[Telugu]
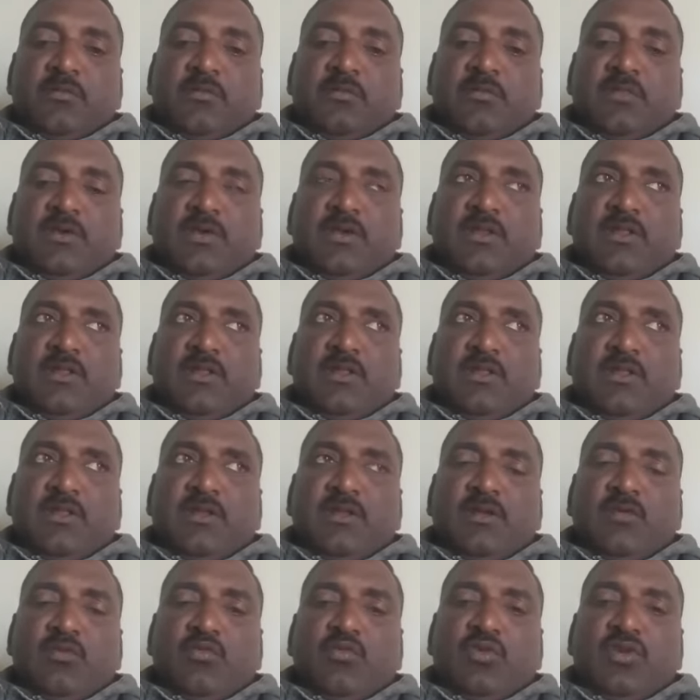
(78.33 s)
మళ్ళీ
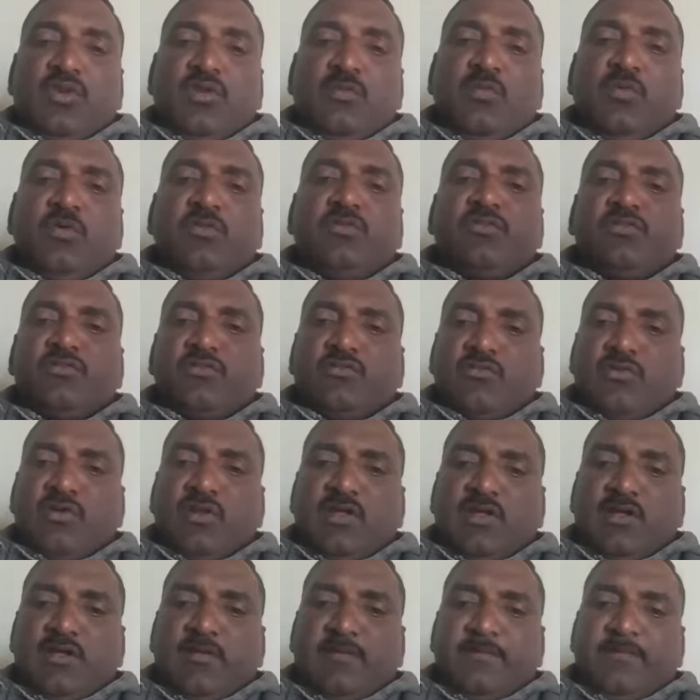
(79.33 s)
కొన్ని బుక్స్
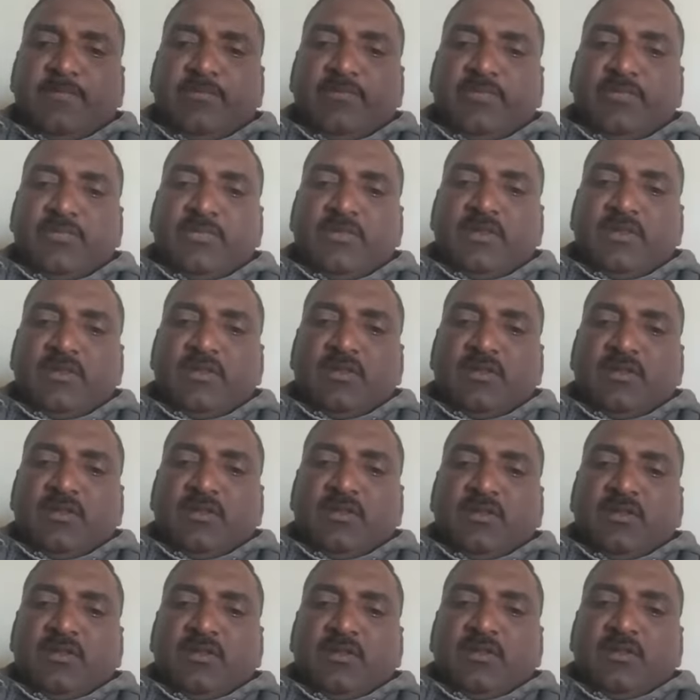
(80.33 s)
కూడా
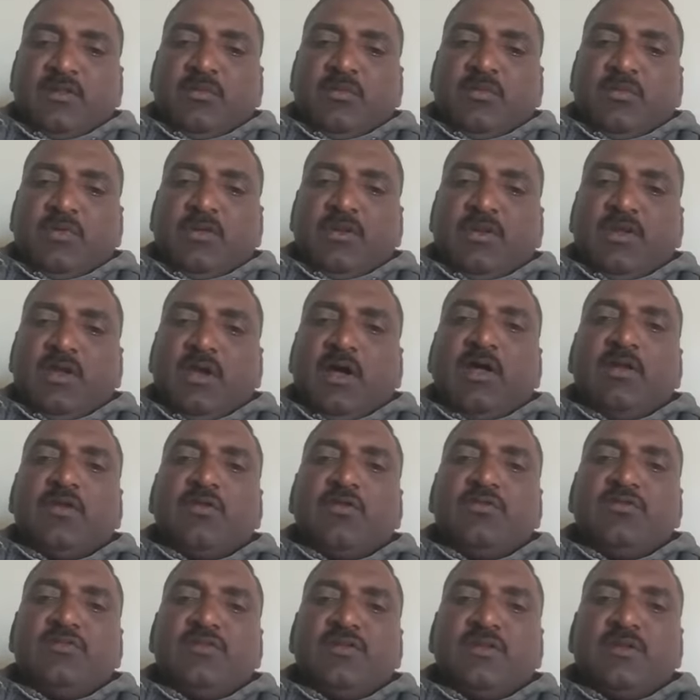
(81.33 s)
మరి ఆ
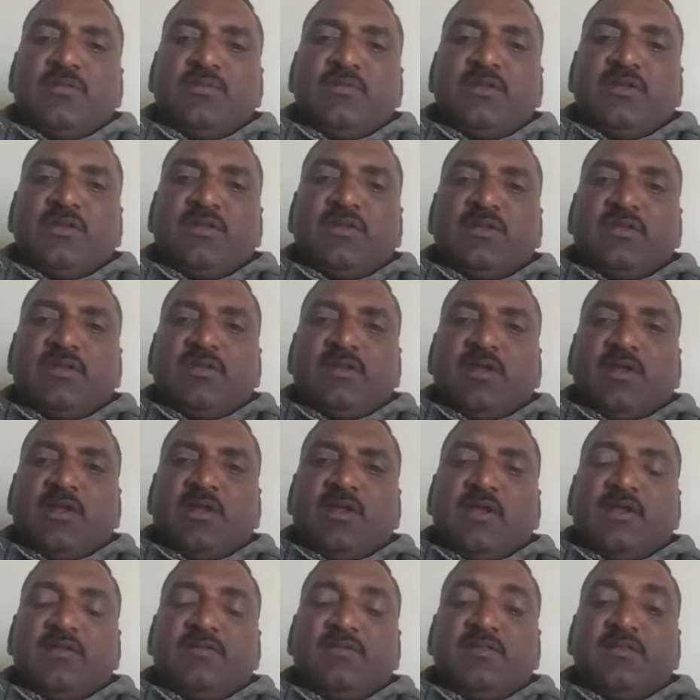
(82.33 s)
రోజునే మరి
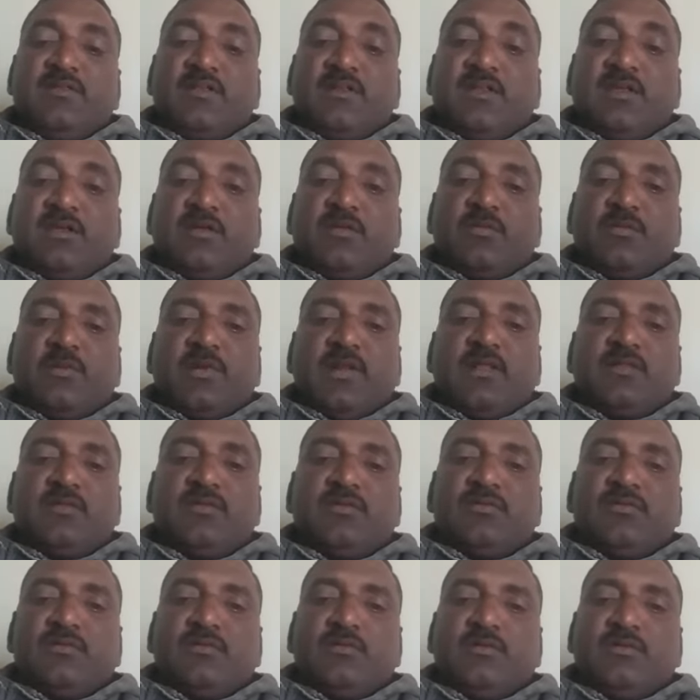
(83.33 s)
రాజేంద్ర నగర్
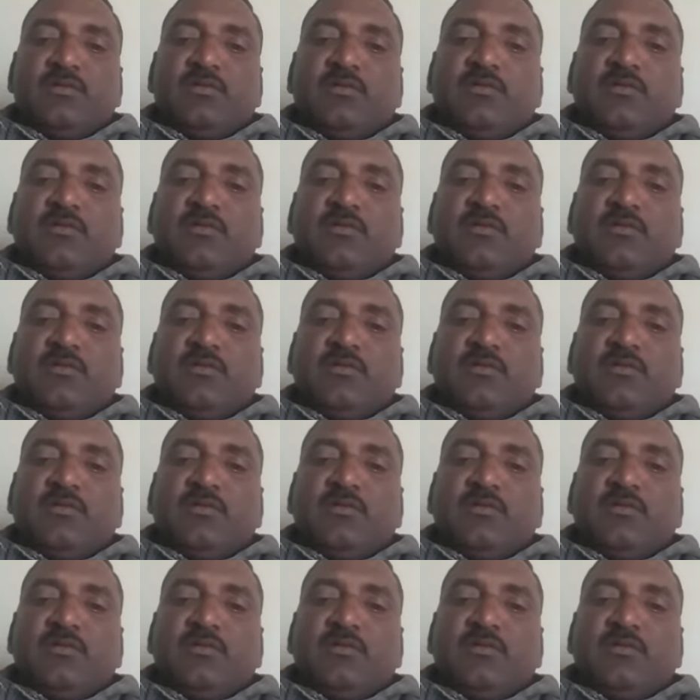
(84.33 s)
ప్రాంతంలో